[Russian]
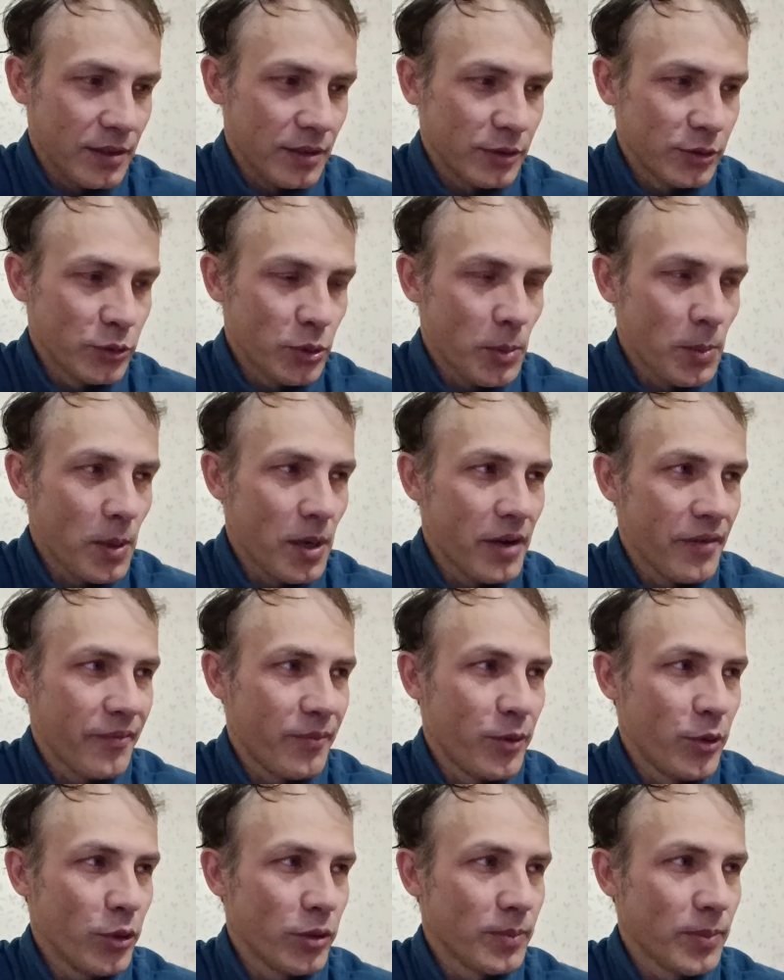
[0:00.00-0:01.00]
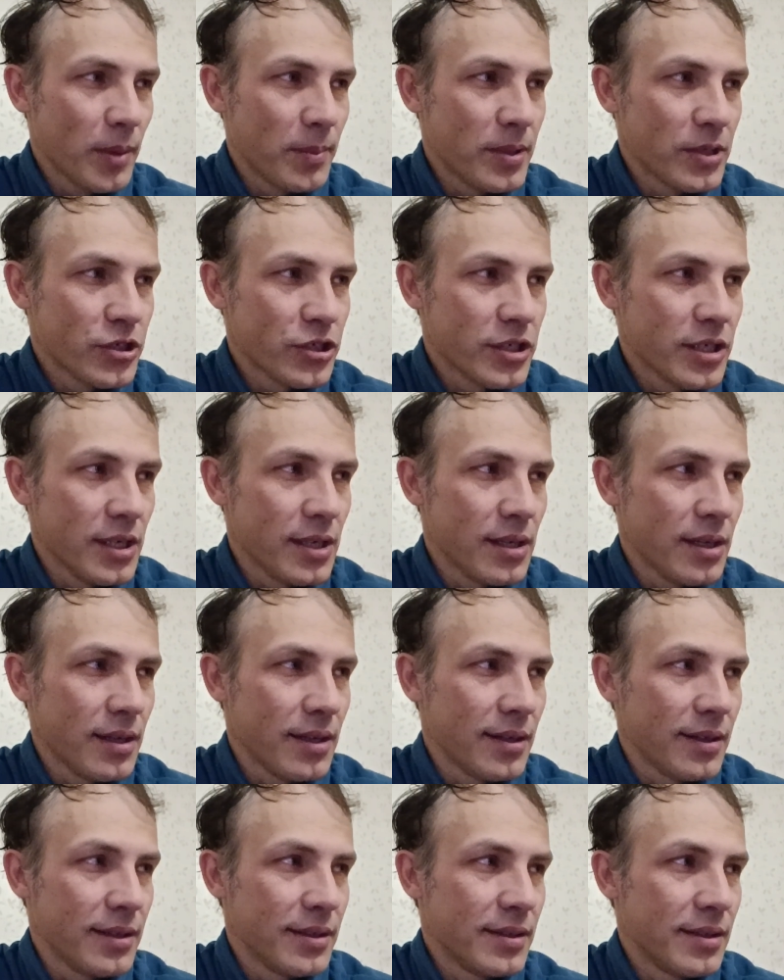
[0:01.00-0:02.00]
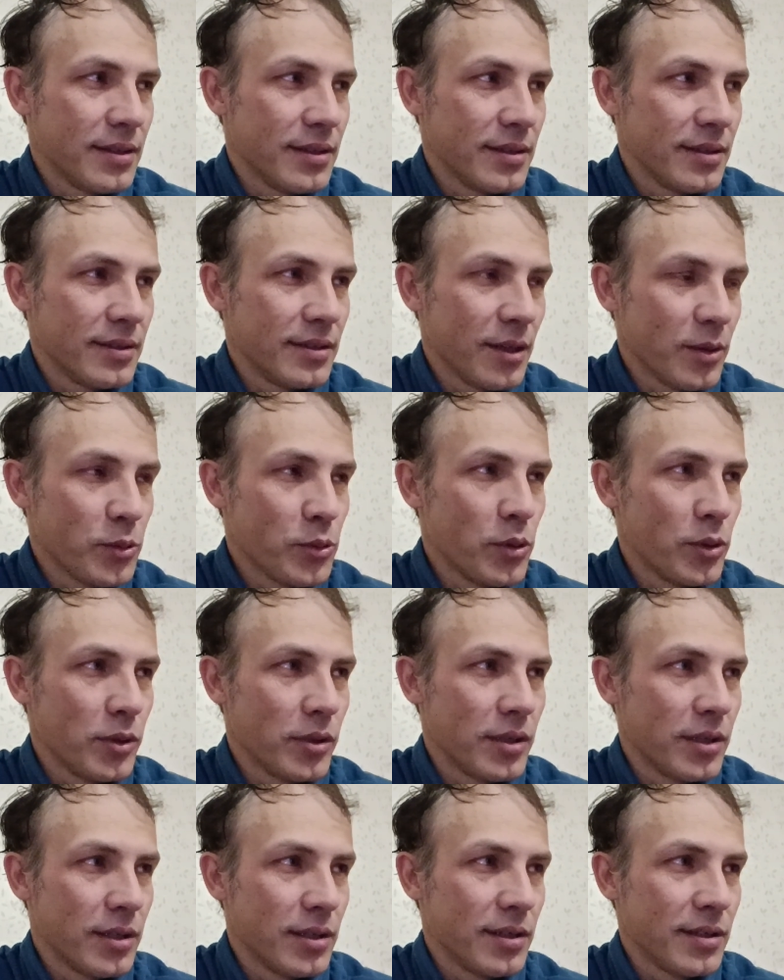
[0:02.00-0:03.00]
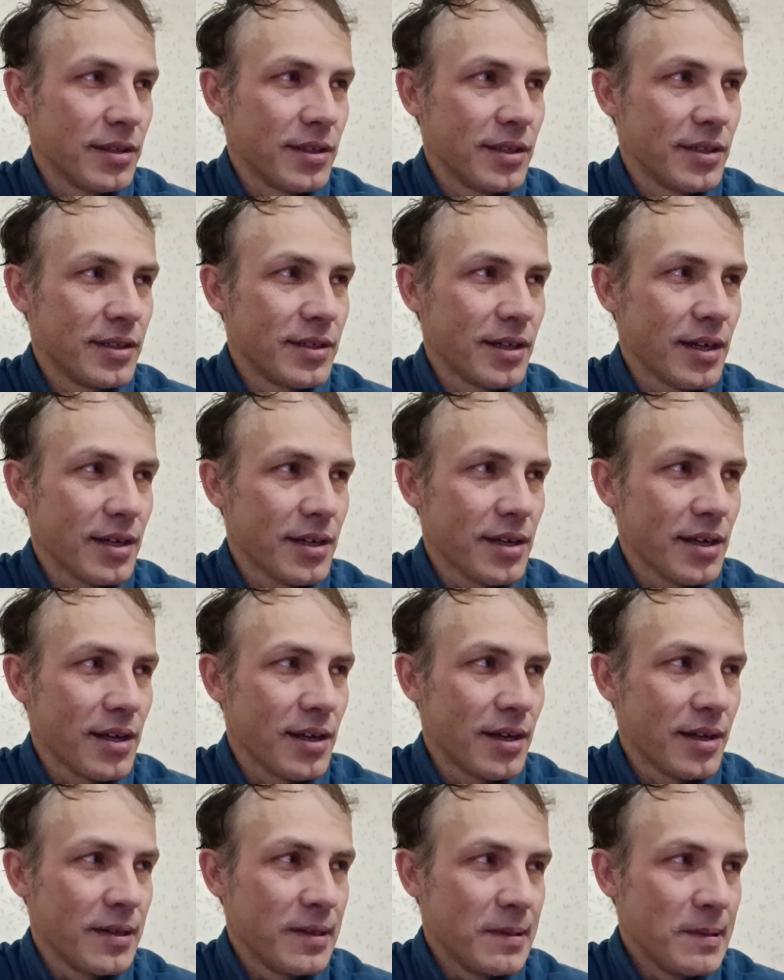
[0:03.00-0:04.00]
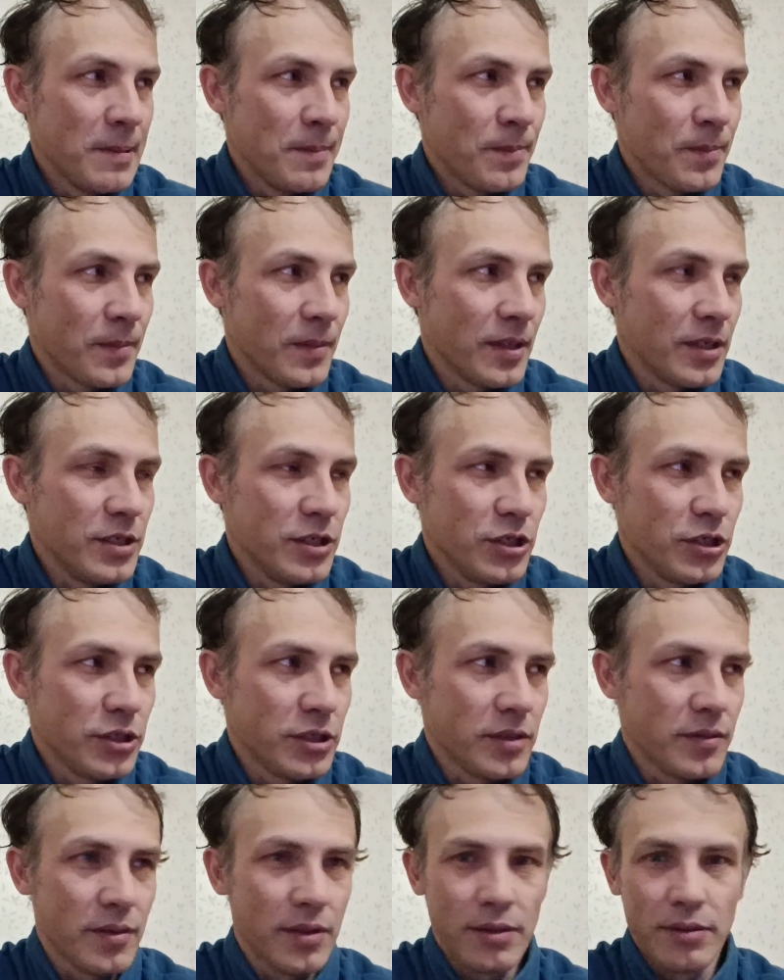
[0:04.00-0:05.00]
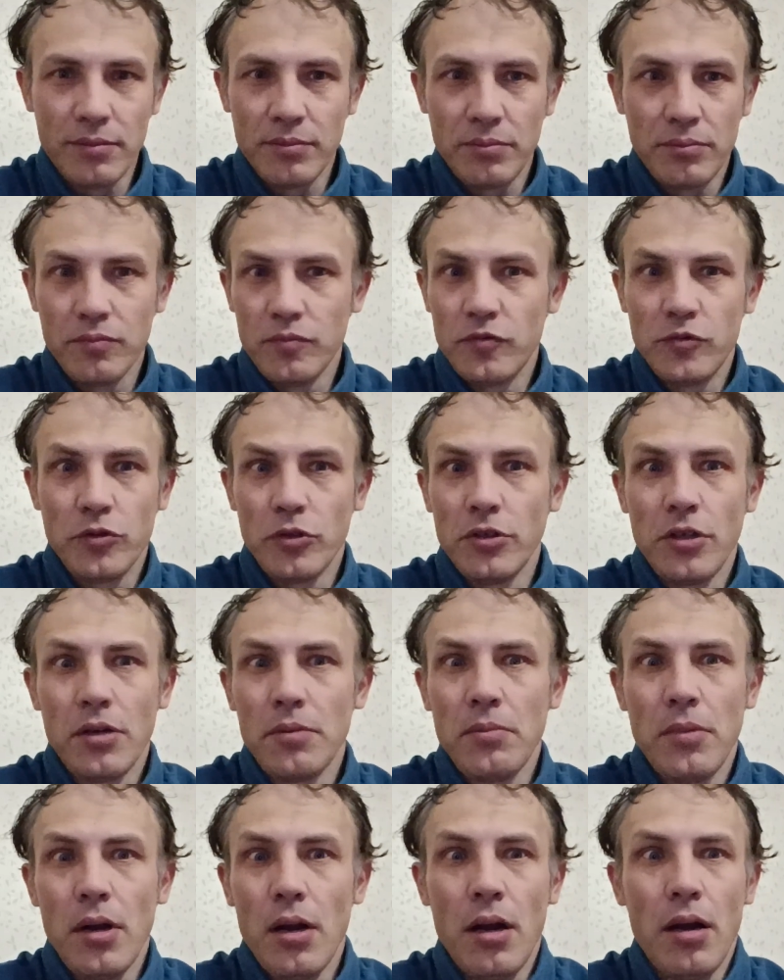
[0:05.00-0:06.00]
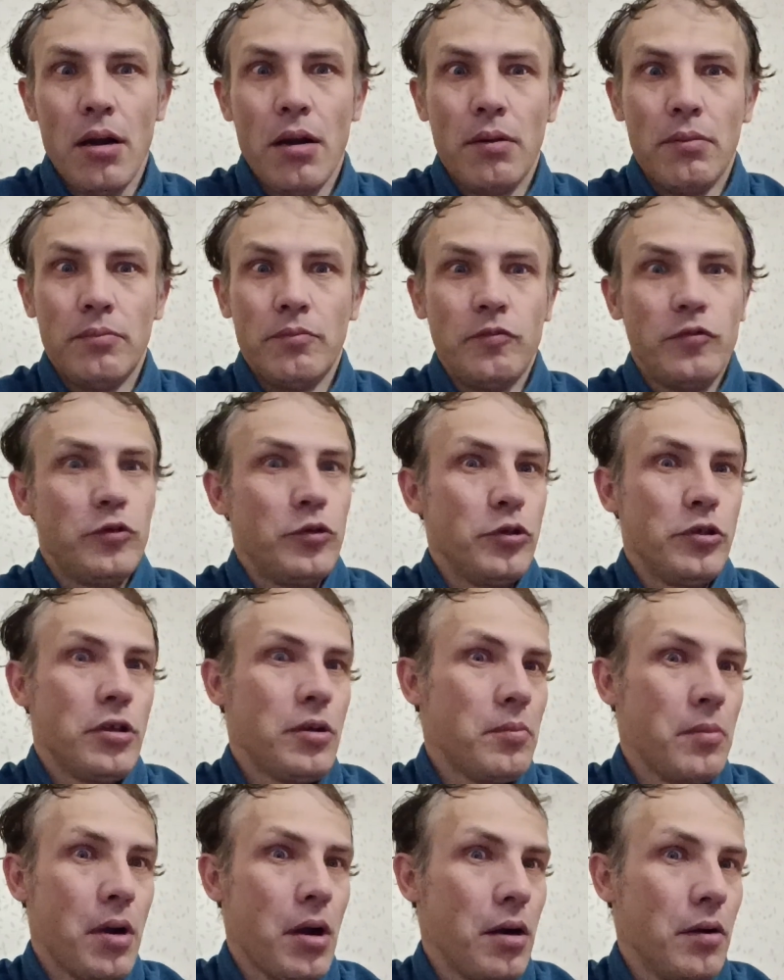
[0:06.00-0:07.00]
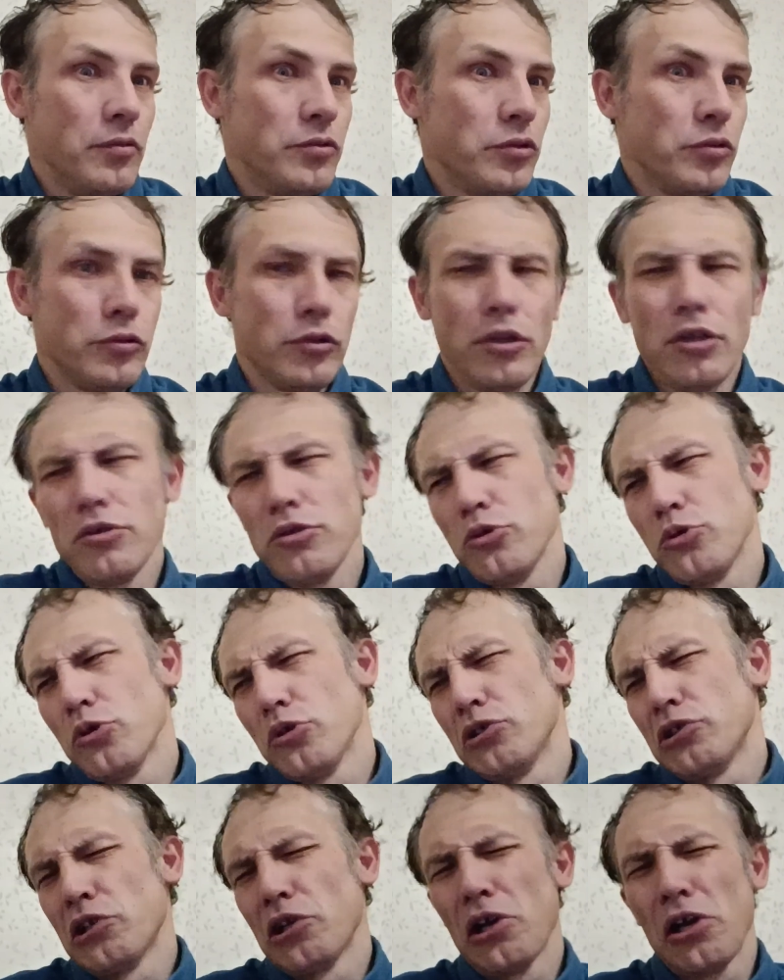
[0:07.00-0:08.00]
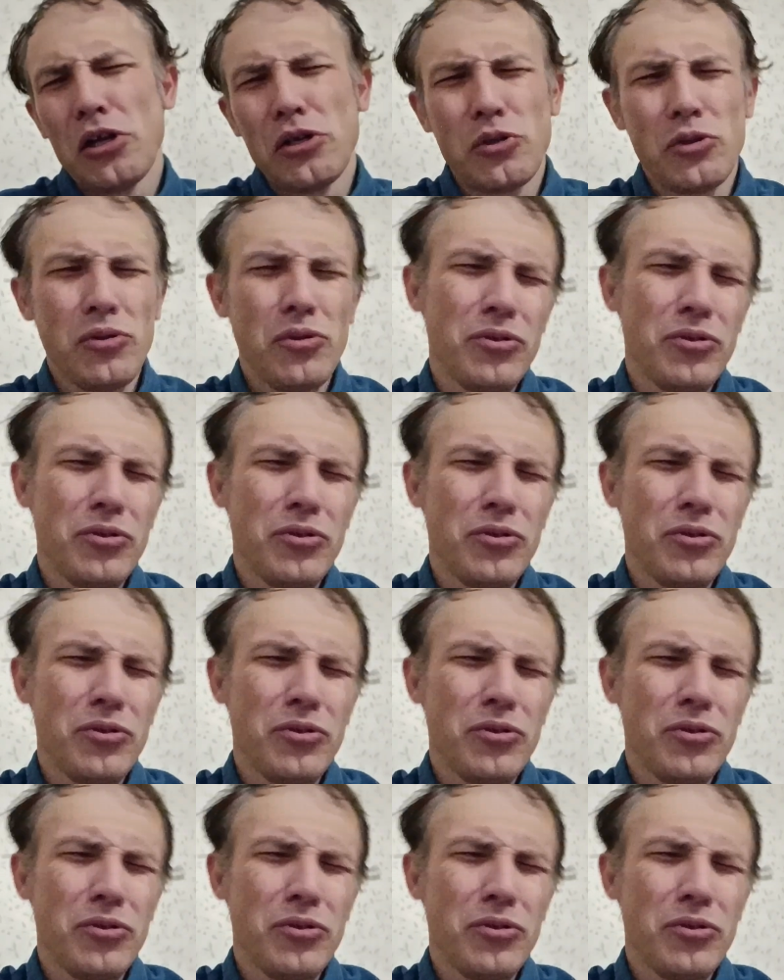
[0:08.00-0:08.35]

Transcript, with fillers: Соболев бьет по башке ногой игрока Нижнего, все нормально, все нормально, все, да, ничего страшного.